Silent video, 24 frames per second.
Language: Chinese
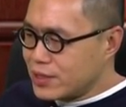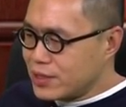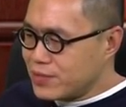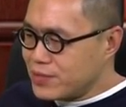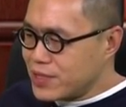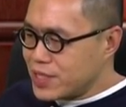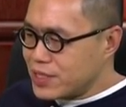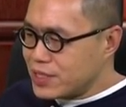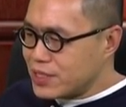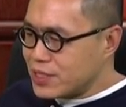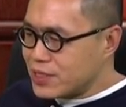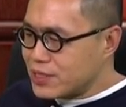里
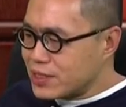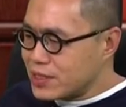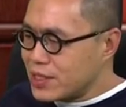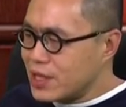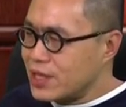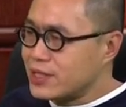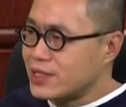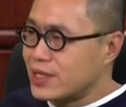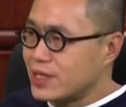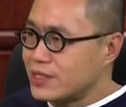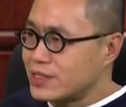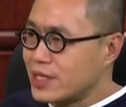面一个
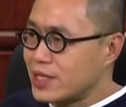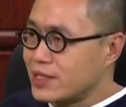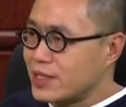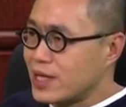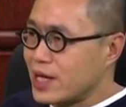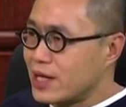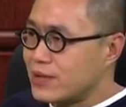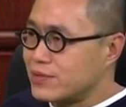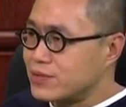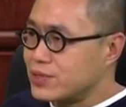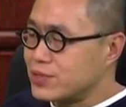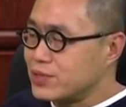特点在
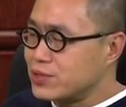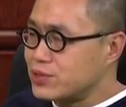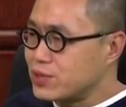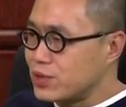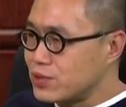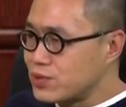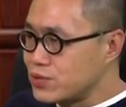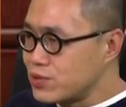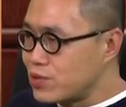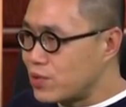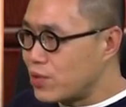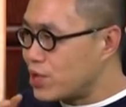哪？就
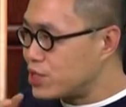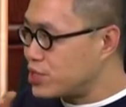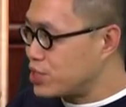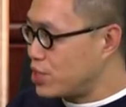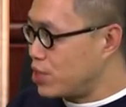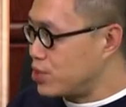中国